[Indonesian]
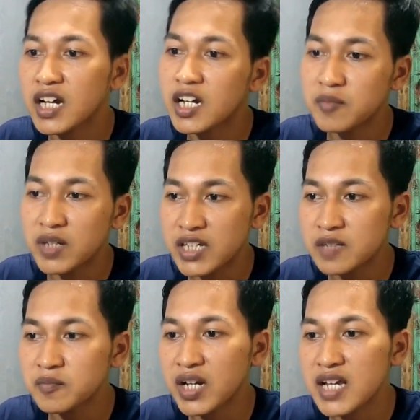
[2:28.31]
kita akan
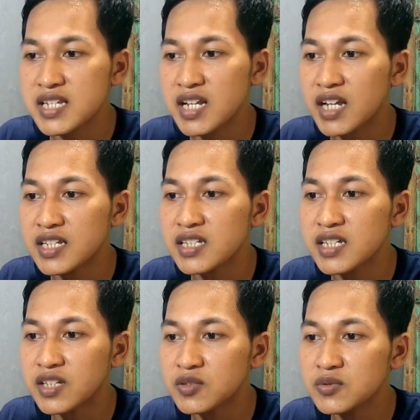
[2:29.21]
melihat penghasilannya
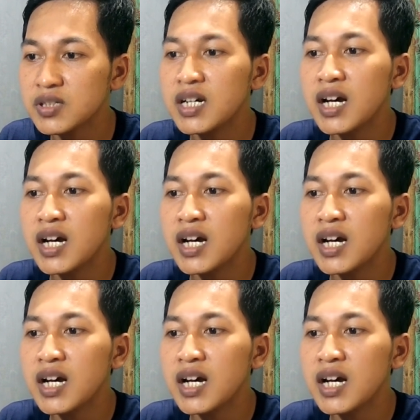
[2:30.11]
yaitu